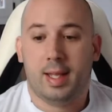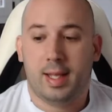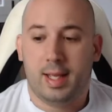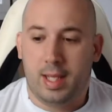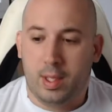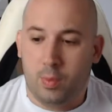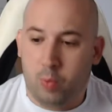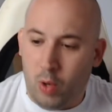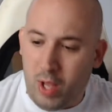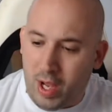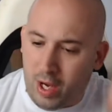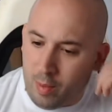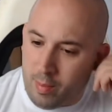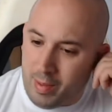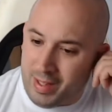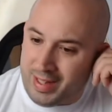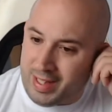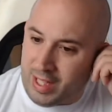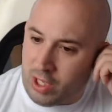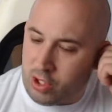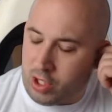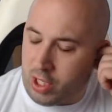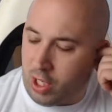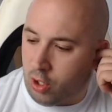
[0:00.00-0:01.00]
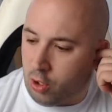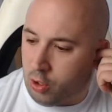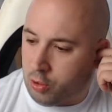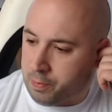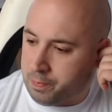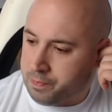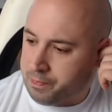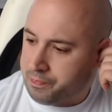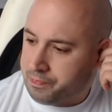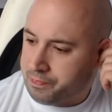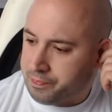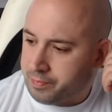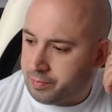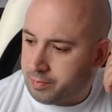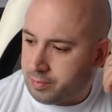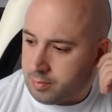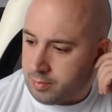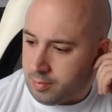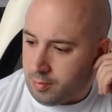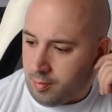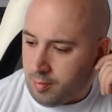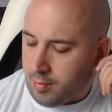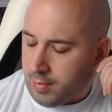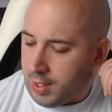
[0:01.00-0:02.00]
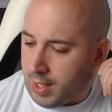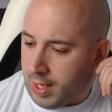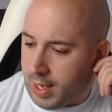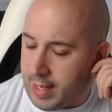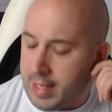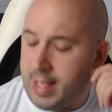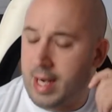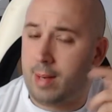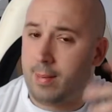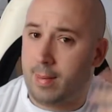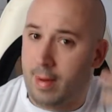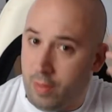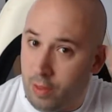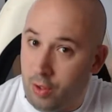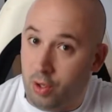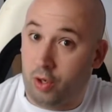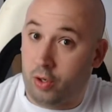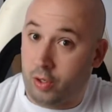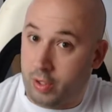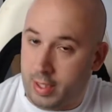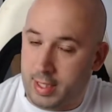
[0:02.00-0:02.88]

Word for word: Y voy a comentaros algo. Ayer hablando con